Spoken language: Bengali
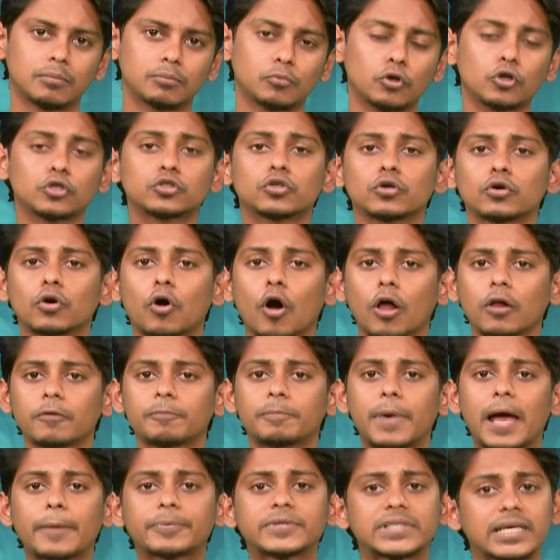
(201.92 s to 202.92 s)
মূলত গল্ফ
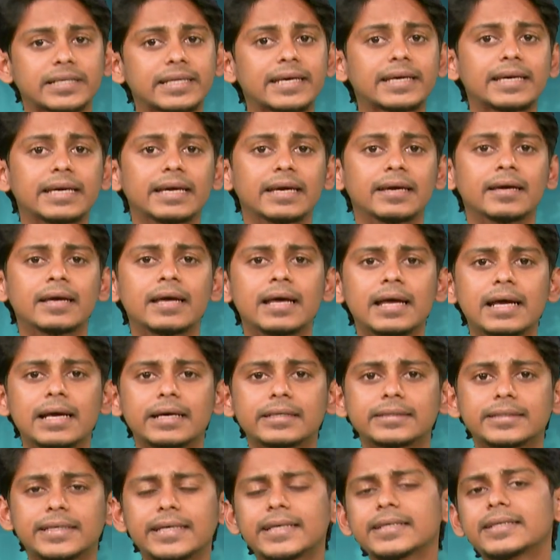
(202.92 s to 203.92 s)
ব্যবসা থেকে
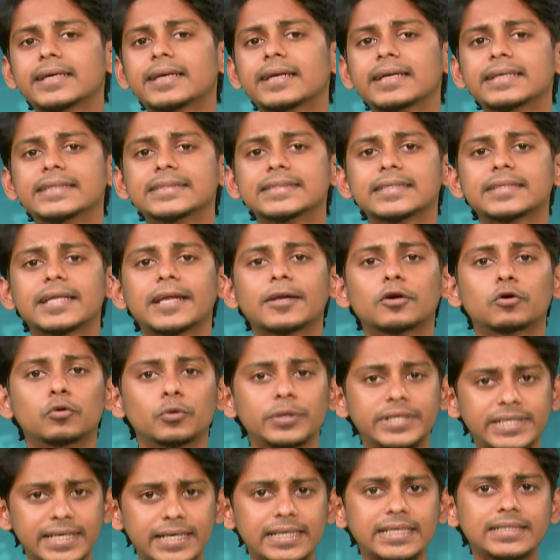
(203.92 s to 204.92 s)
ধীরে ধীরে নিজেদের
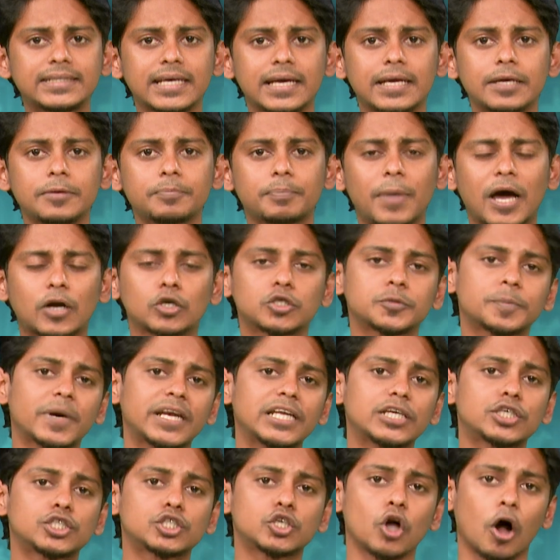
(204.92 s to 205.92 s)
গুটিয়ে নিতেই
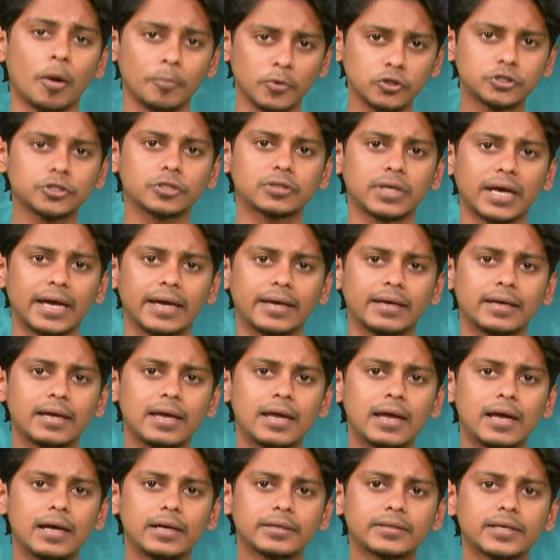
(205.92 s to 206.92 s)
পারস্পরিক সমঝোতায়
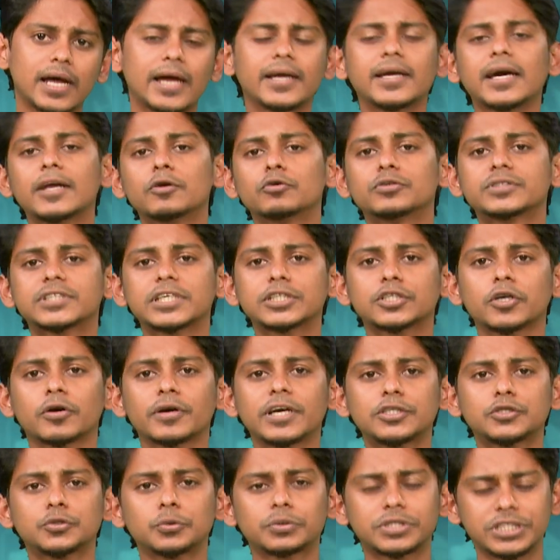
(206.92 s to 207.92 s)
টাইগার উডসের
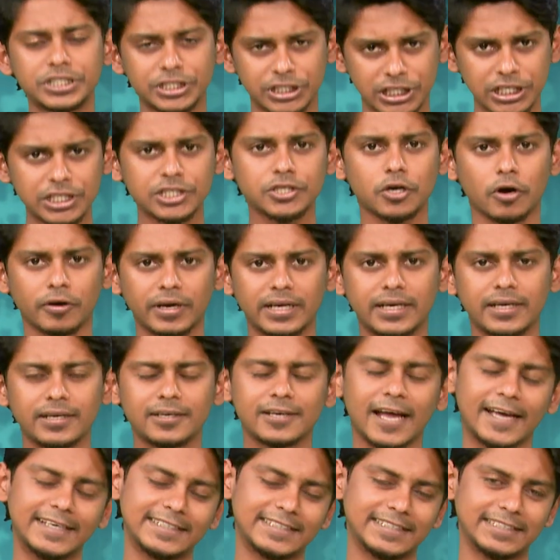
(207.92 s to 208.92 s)
সঙ্গে চুক্তি শেষ করে
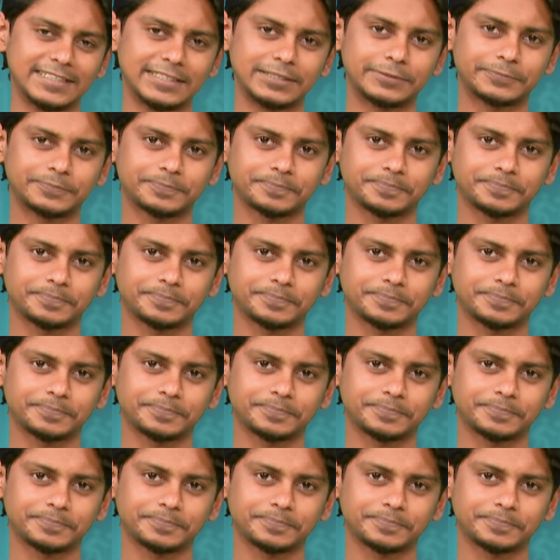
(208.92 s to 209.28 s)
নাইকি